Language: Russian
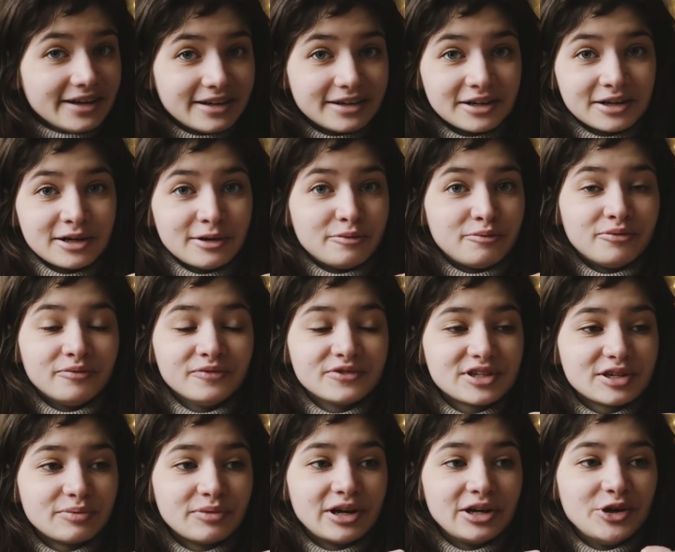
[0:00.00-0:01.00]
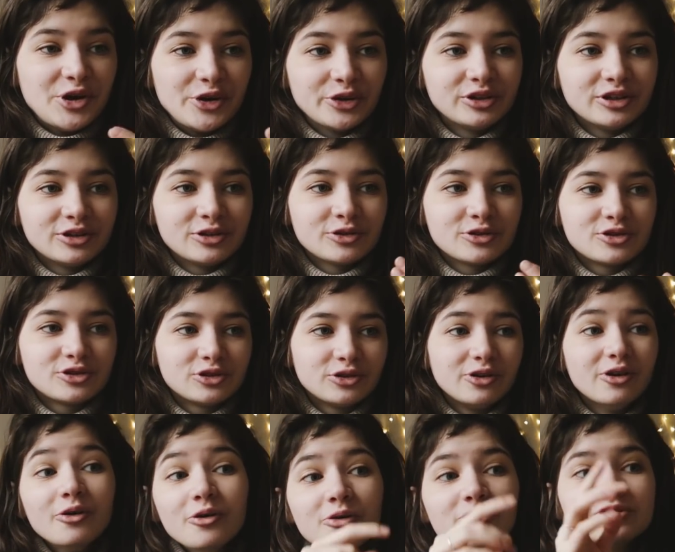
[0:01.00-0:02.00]
э, самолета, то, что
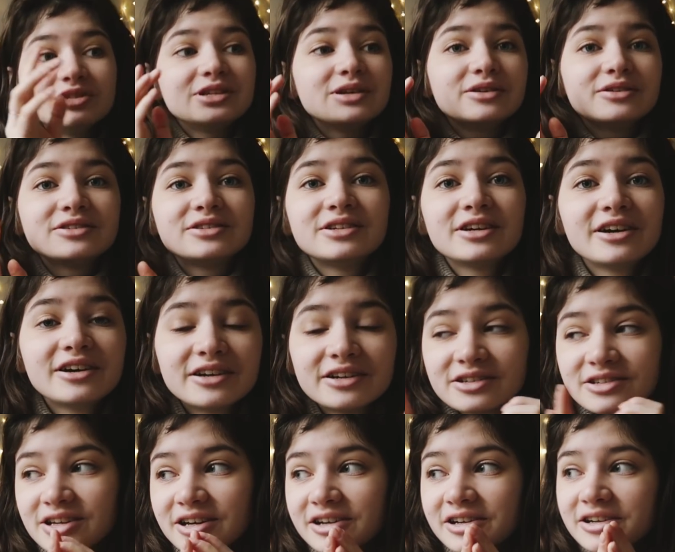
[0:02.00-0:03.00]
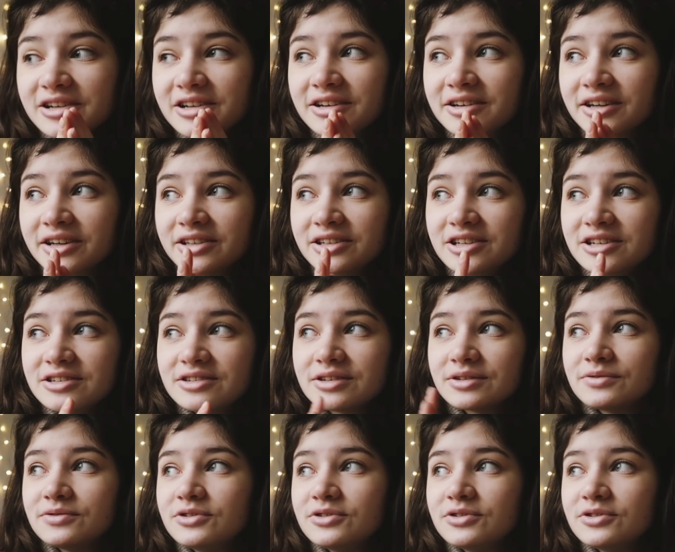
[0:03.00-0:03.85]
О, за, за, закрыли границы,